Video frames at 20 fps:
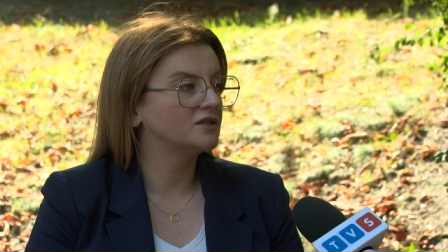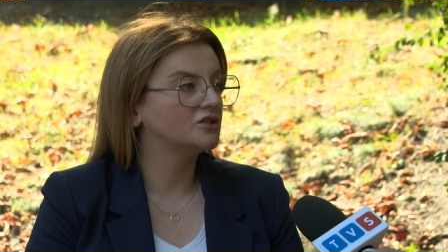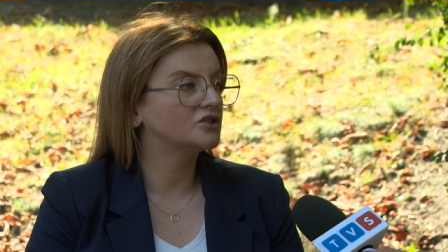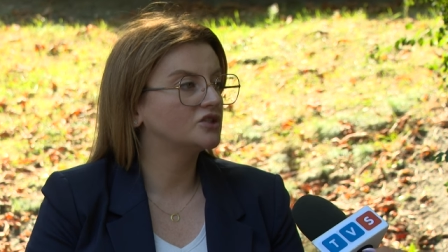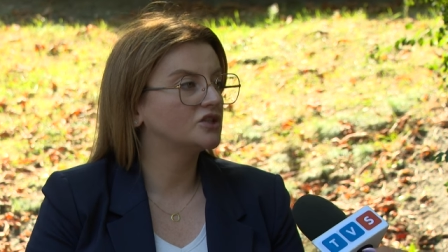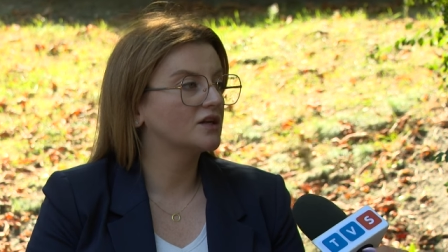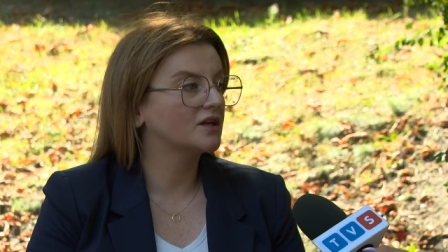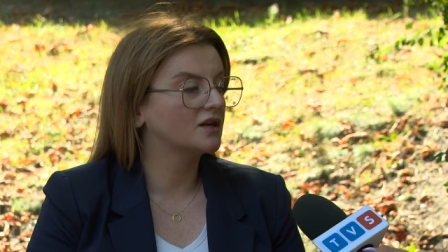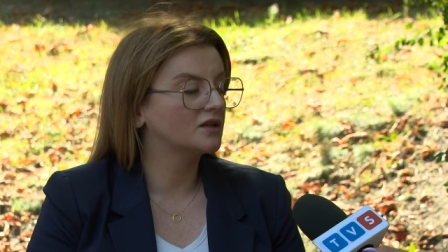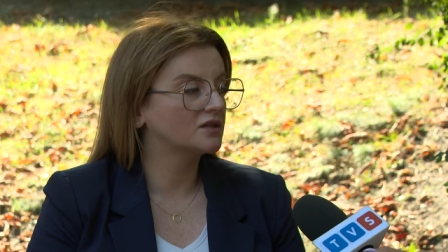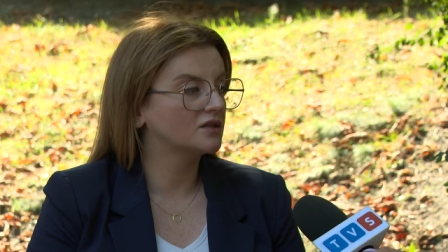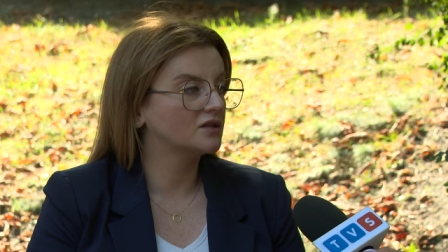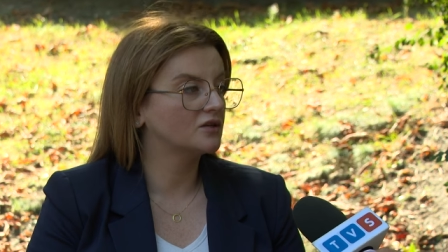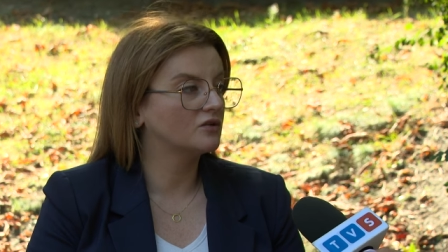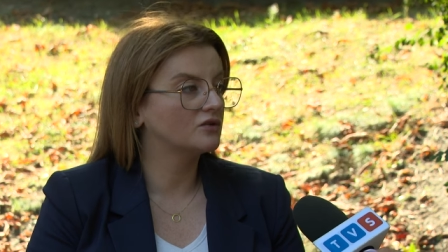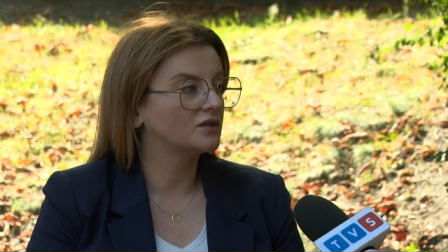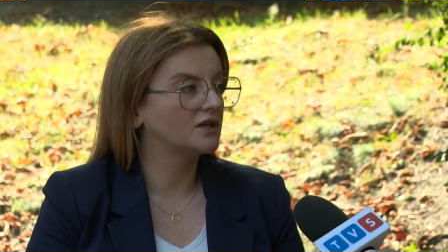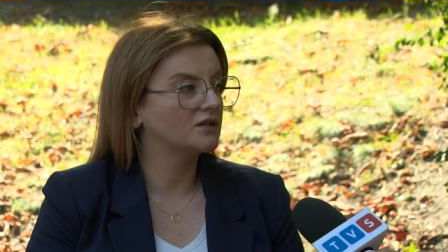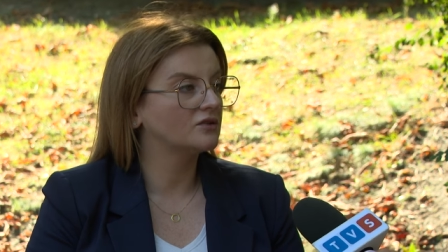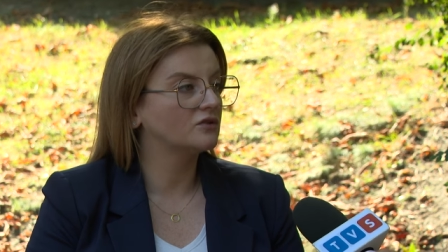i czeka
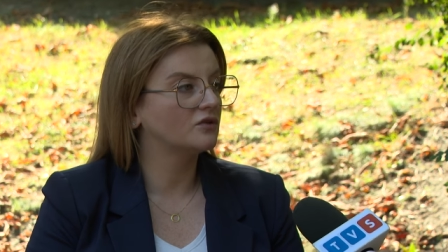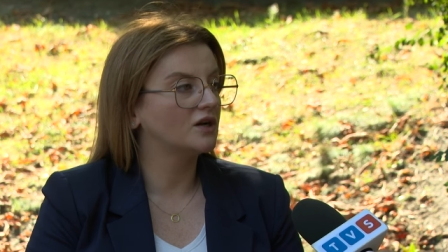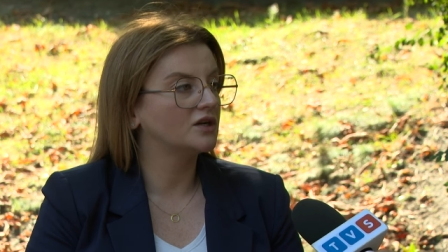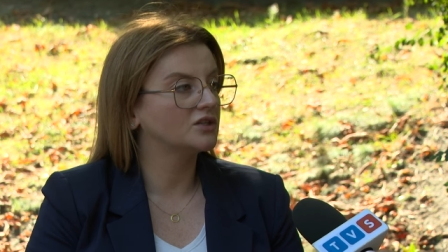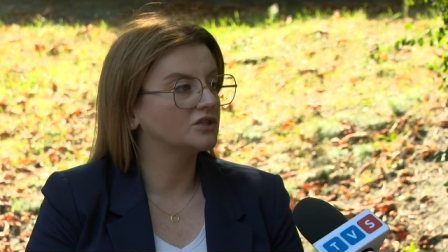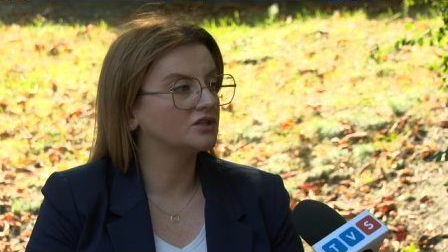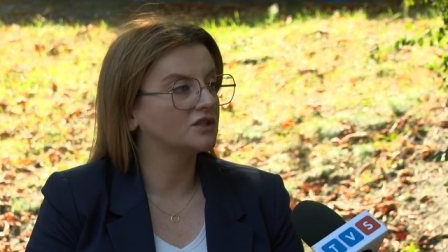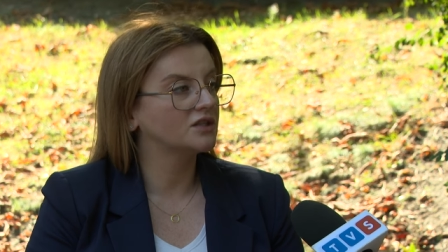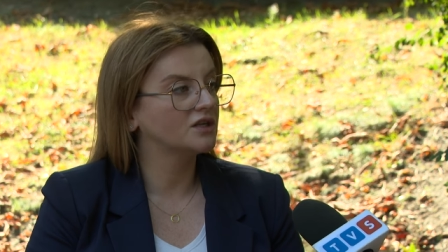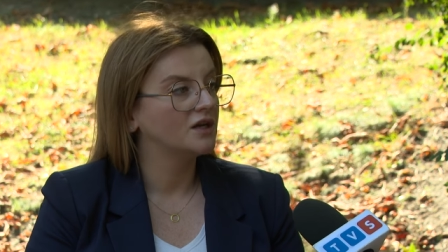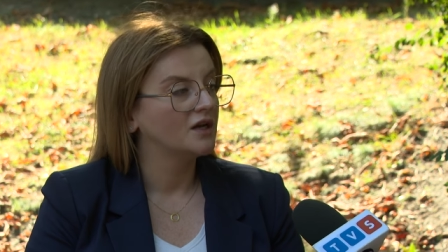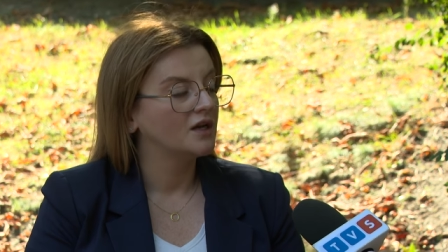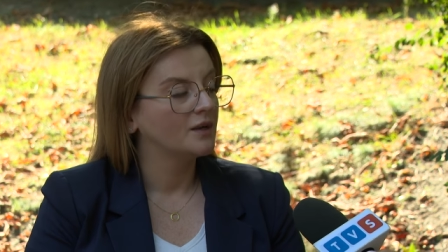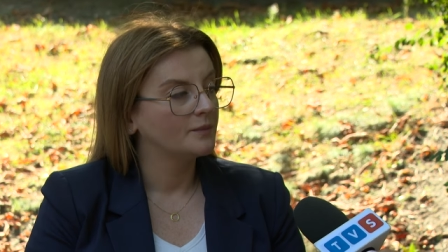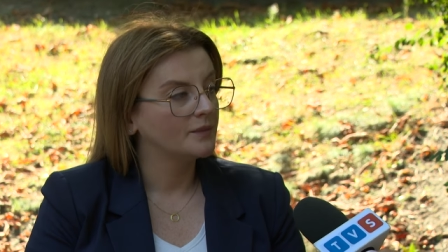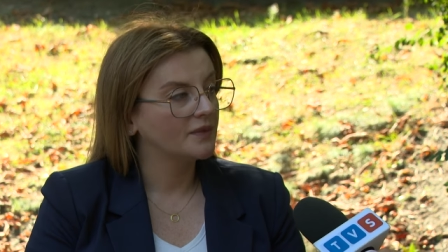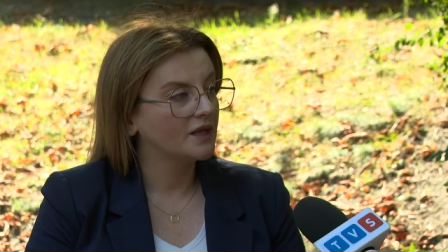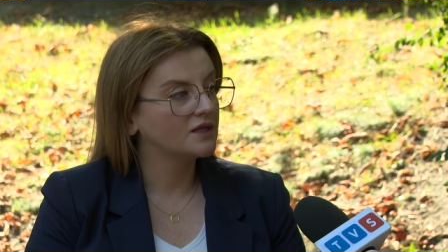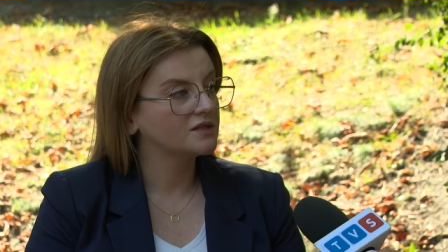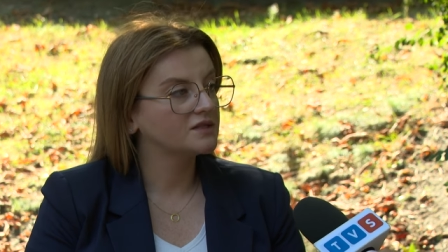tylko na to, aż te
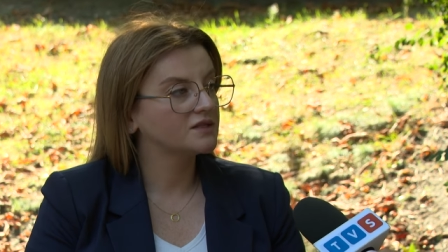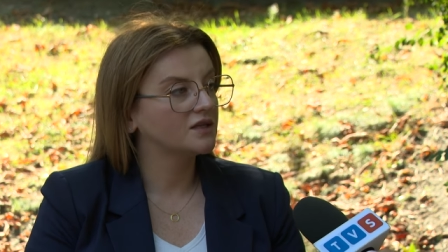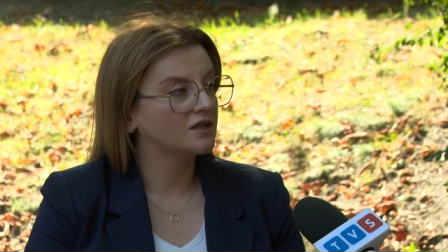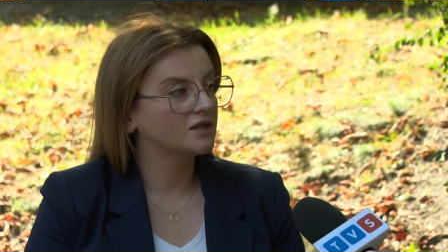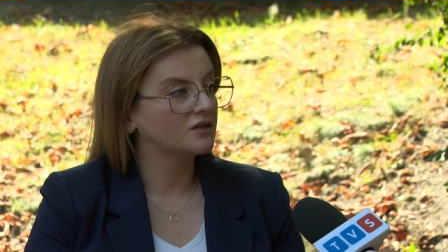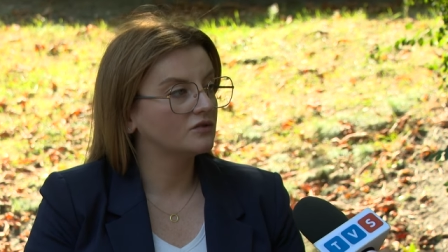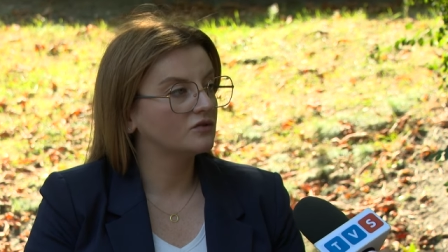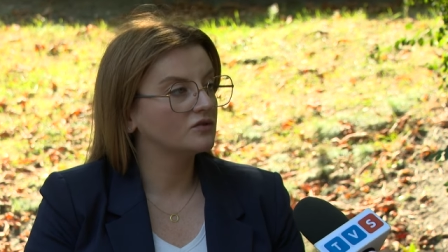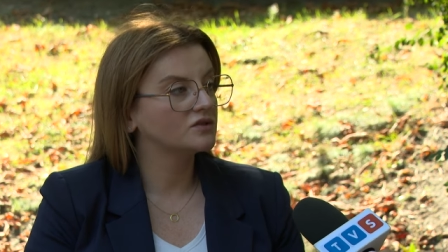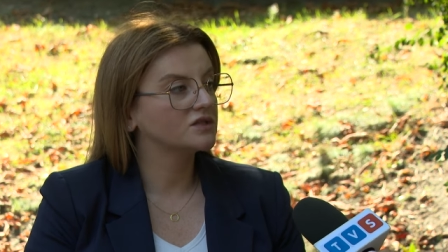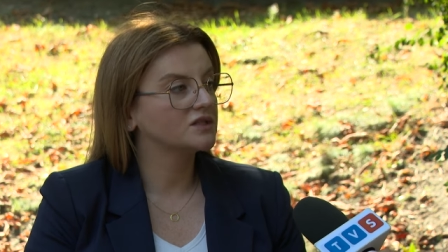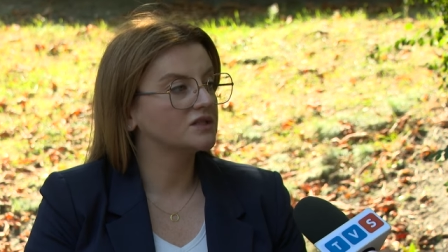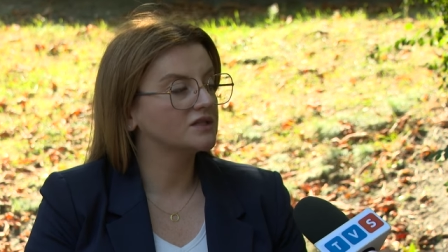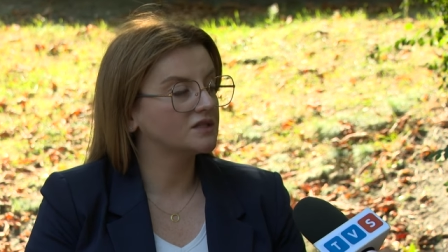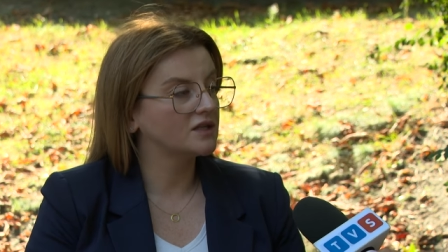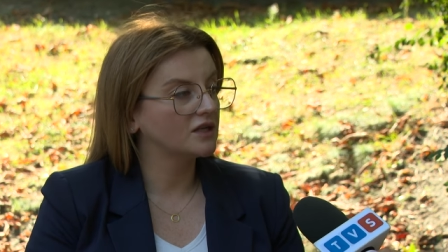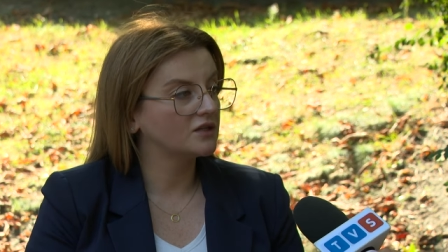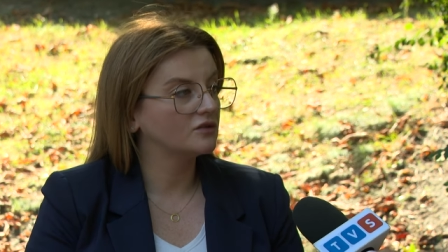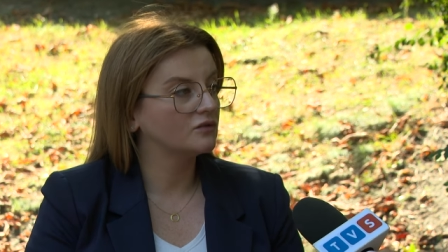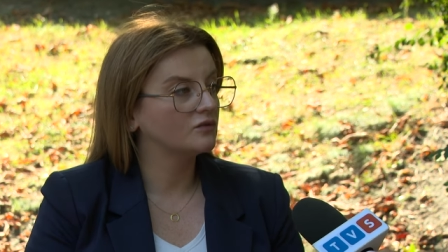miejskie jednostki
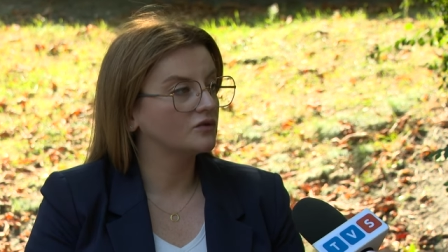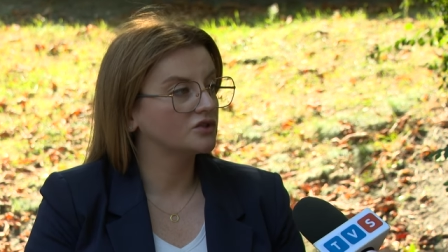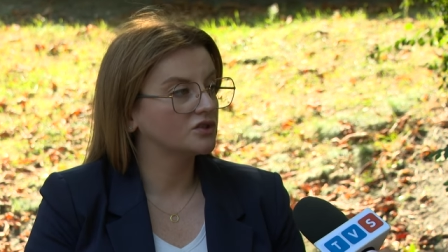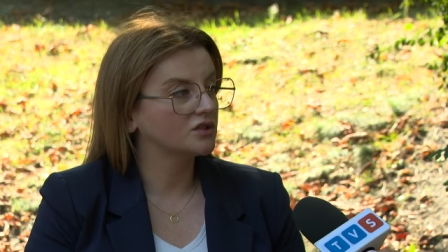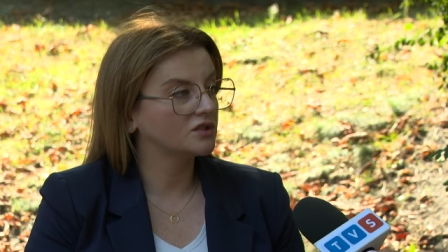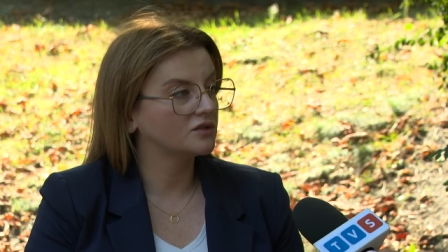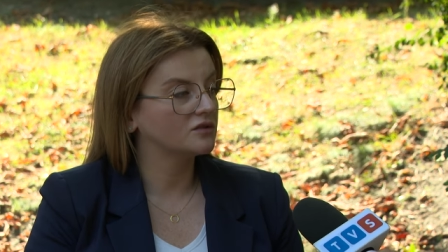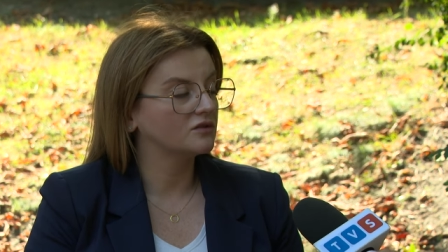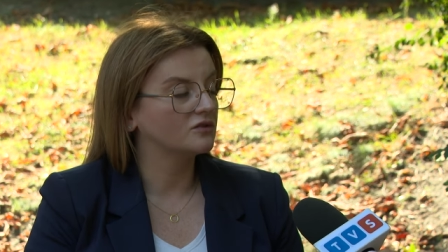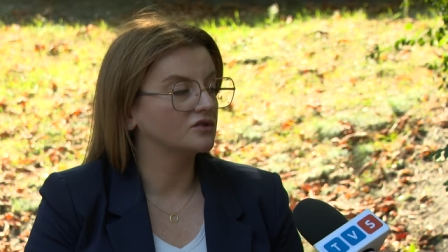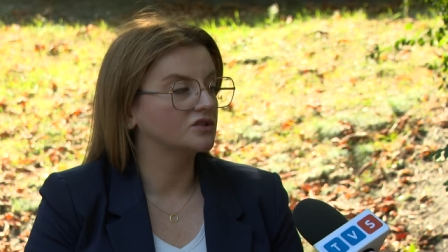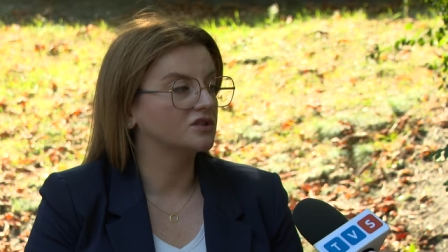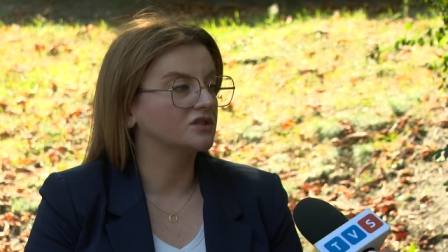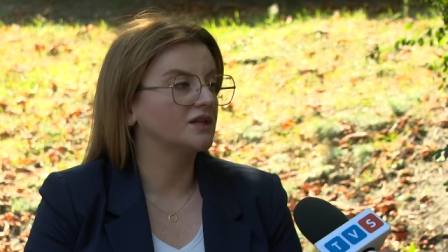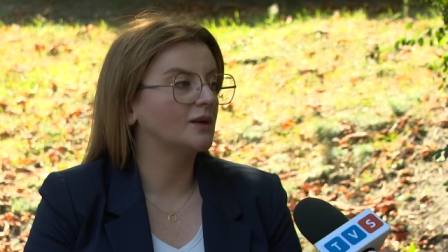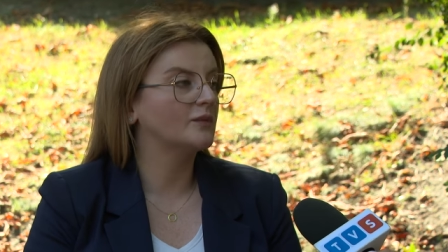znajdą oszczędności.